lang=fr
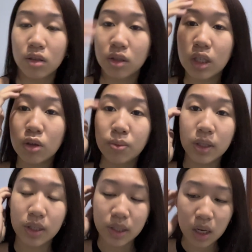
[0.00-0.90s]
chez
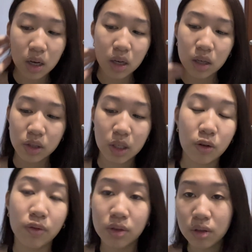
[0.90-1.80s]
l'opticien, chez
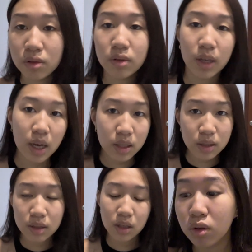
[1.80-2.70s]
le vendeur de
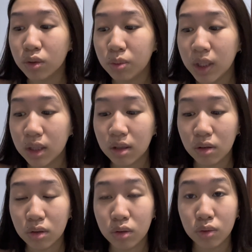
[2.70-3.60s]
lunettes. Ensuite,
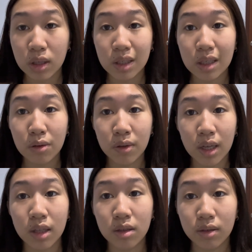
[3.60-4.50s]
euh, tu choisis tes
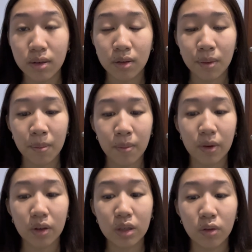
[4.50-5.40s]
lunettes, euh,
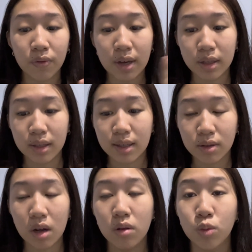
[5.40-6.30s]
il te fait un
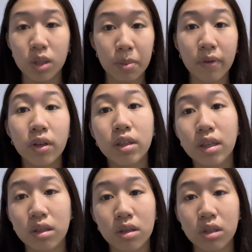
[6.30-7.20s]
test. Alors moi, j'ai pas fait de
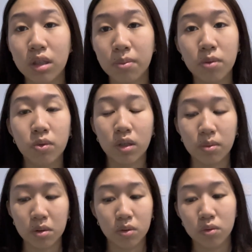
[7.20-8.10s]
test, hein. j'étais pas obligée
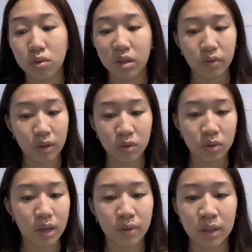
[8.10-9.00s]
parce que du coup, j'ai viens
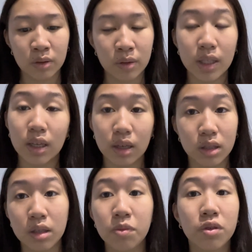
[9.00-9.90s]
juste d'avoir des lunettes très
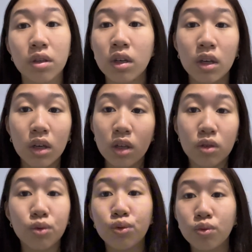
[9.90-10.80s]
récemment.
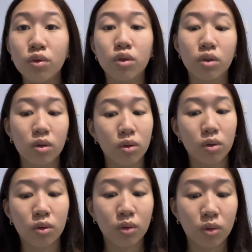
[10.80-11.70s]
Donc,
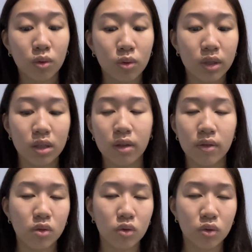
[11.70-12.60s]
euh, ça sert
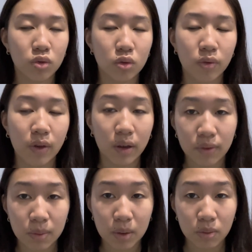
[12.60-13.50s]
rien que je
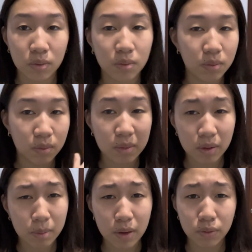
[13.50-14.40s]
vérifie
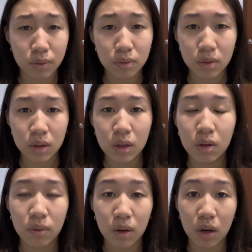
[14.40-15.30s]
mes, ma vue.
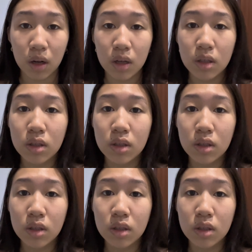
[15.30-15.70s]
Voilà.